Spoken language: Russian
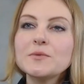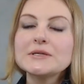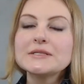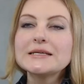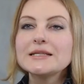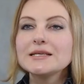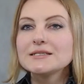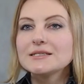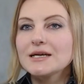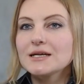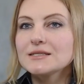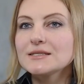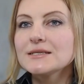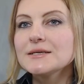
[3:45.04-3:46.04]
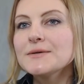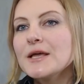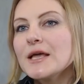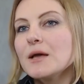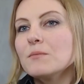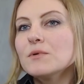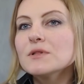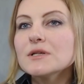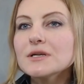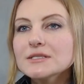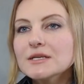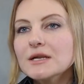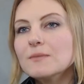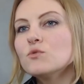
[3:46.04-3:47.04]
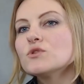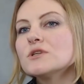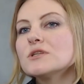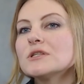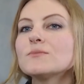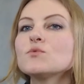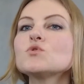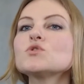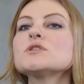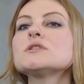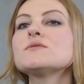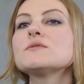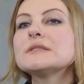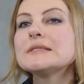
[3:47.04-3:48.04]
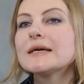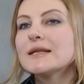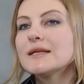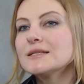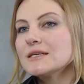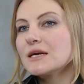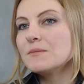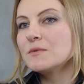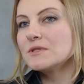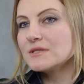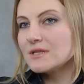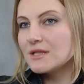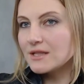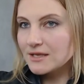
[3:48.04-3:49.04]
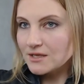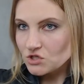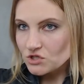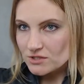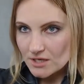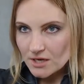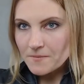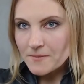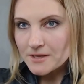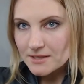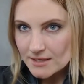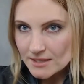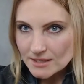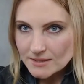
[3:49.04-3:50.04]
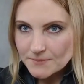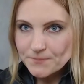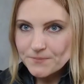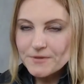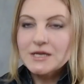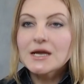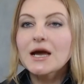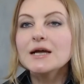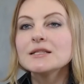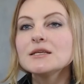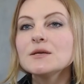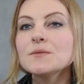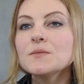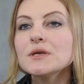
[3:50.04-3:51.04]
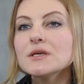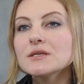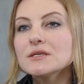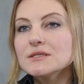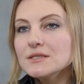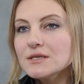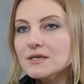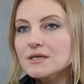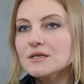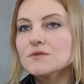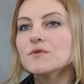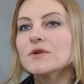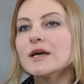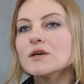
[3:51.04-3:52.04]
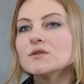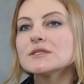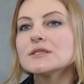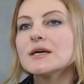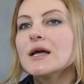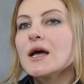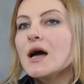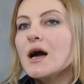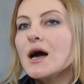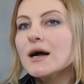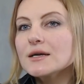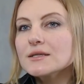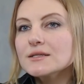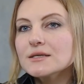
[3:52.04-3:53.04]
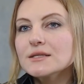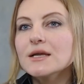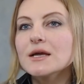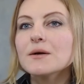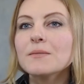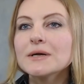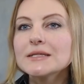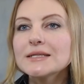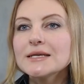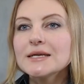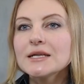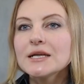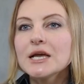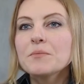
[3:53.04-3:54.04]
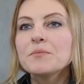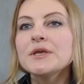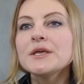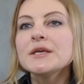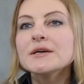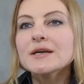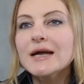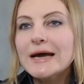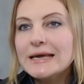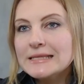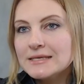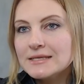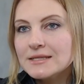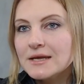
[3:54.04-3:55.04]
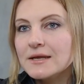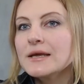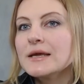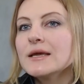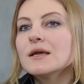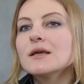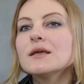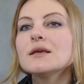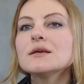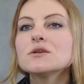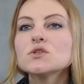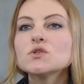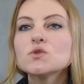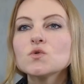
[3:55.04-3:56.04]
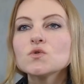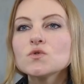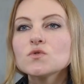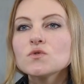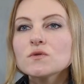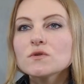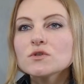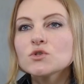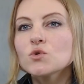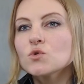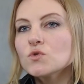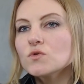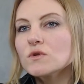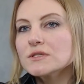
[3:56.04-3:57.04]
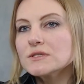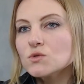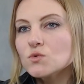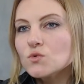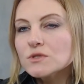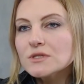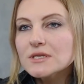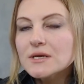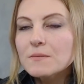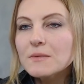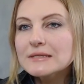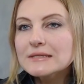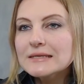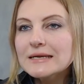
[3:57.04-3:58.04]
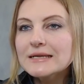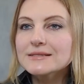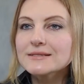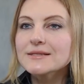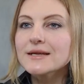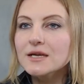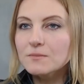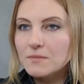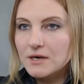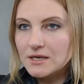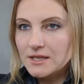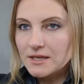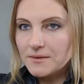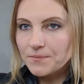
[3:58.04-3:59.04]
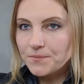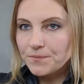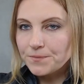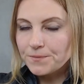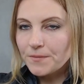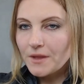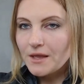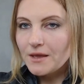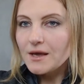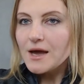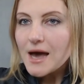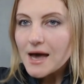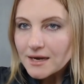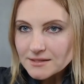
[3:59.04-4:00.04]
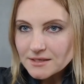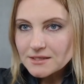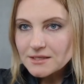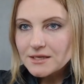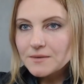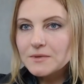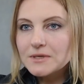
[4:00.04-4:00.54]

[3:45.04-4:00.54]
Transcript: модернизации было разработано множество теоретико-методологических моделей. Одними из них является акторная модель Пии и структур, структурационная модель Терборна. Акторная